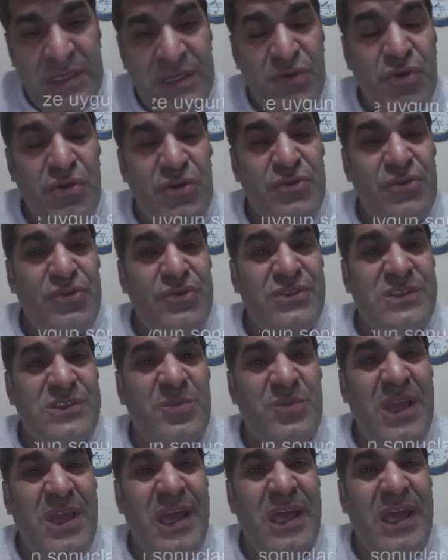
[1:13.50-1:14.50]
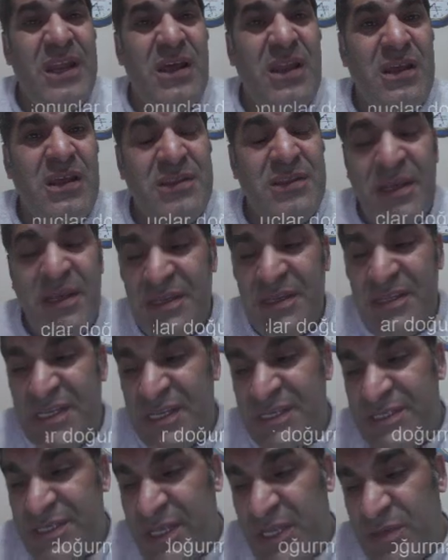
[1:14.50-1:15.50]
E, gördüğünüz gibi her alanda
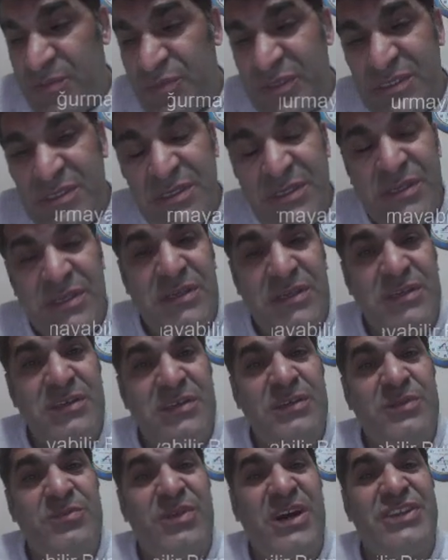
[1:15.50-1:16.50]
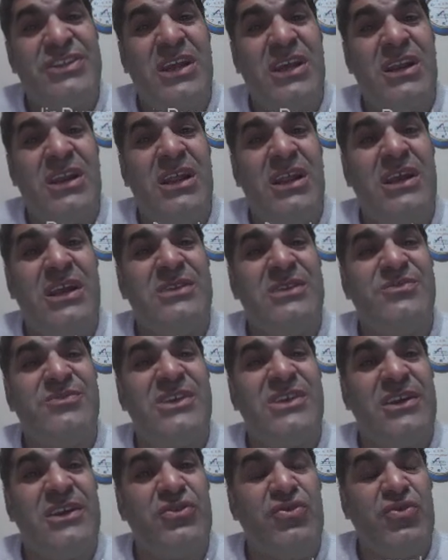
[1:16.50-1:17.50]
gençlerimiz başarılara
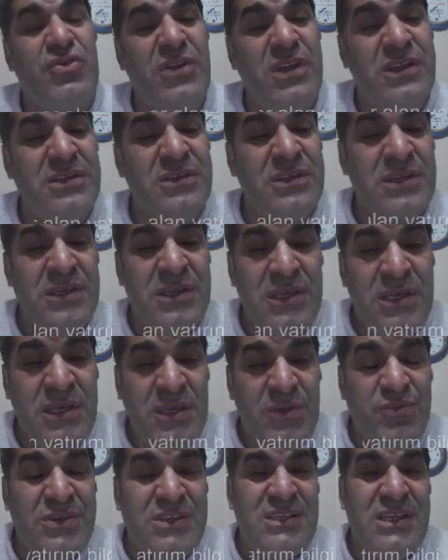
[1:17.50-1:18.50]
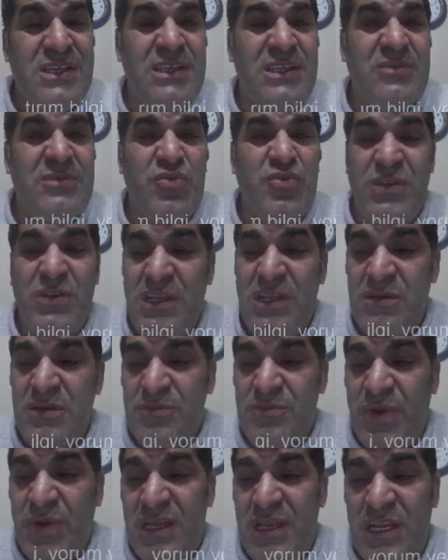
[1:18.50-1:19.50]
imza atıyorlar. Bize de
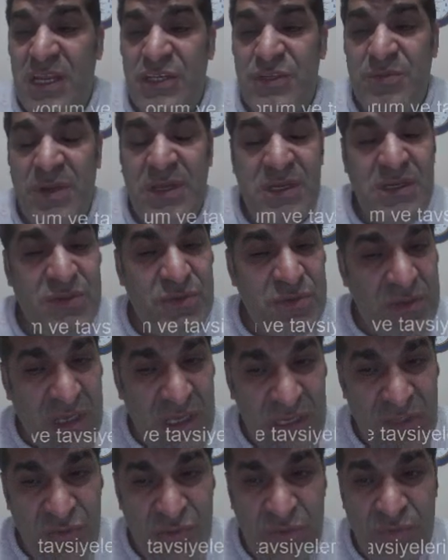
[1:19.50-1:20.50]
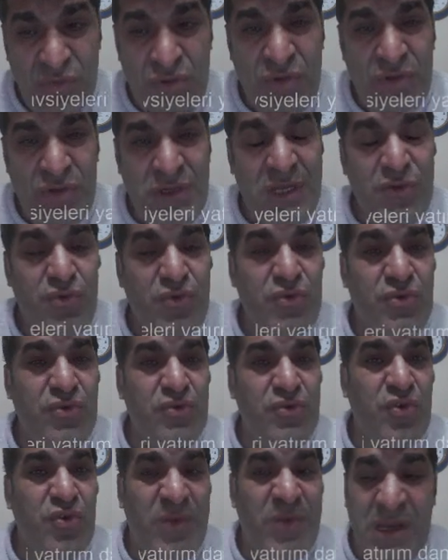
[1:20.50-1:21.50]
bunları paylaşmak kalıyor. Bununla
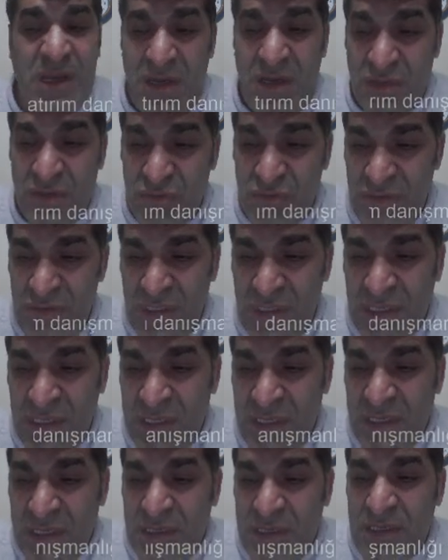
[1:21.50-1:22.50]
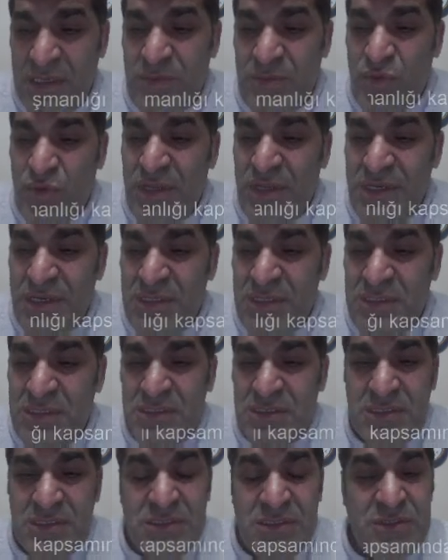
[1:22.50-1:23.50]
gurur duymak kalıyor. bunları
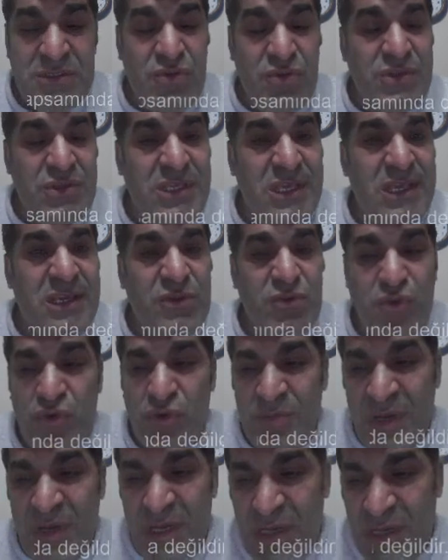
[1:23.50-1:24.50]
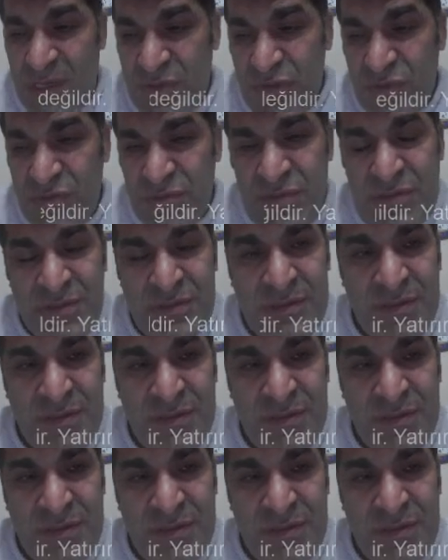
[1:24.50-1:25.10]
Türkiye'ye duyurmak kalıyor.